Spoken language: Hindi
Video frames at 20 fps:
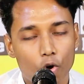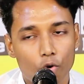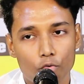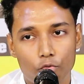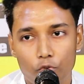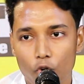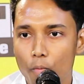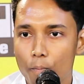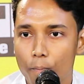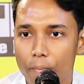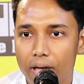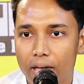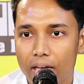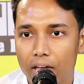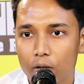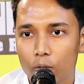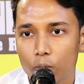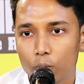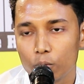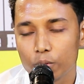वो
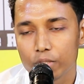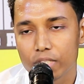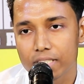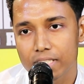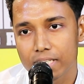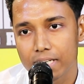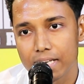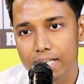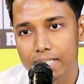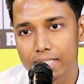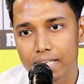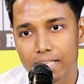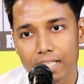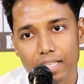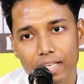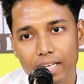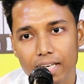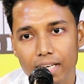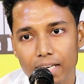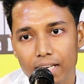मैं हूँ जिसने
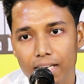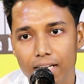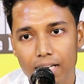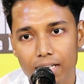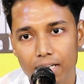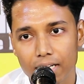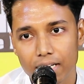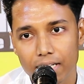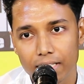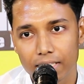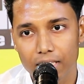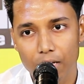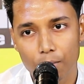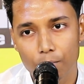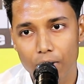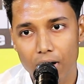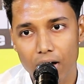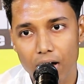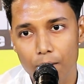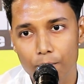ज़िंदगी कर ली
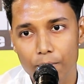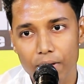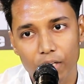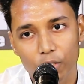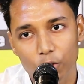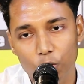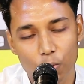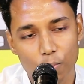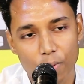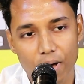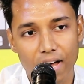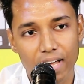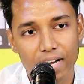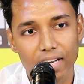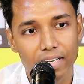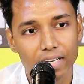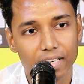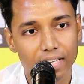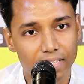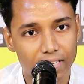तमाम एक
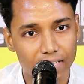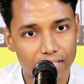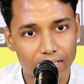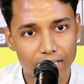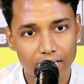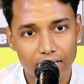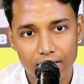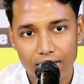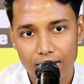तुम्हारे लिए